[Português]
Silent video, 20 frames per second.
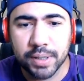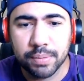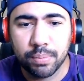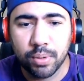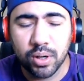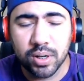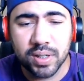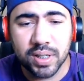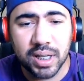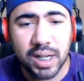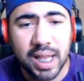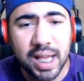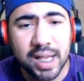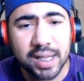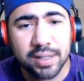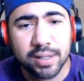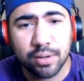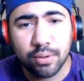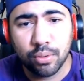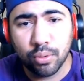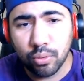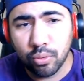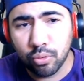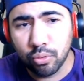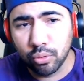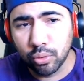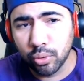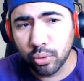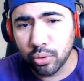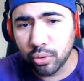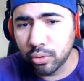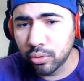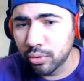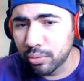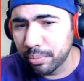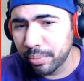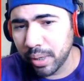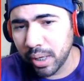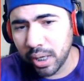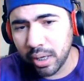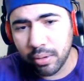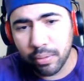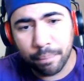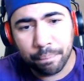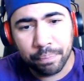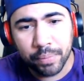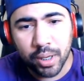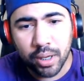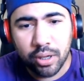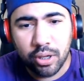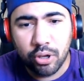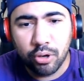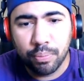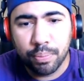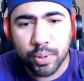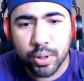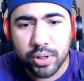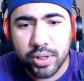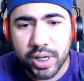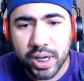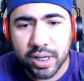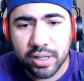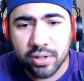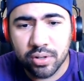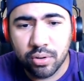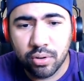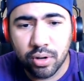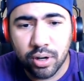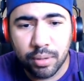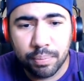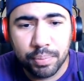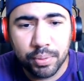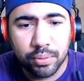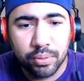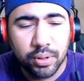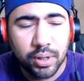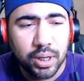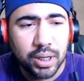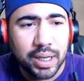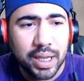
Xbox clássico com o logo no meio e o Project Scorpio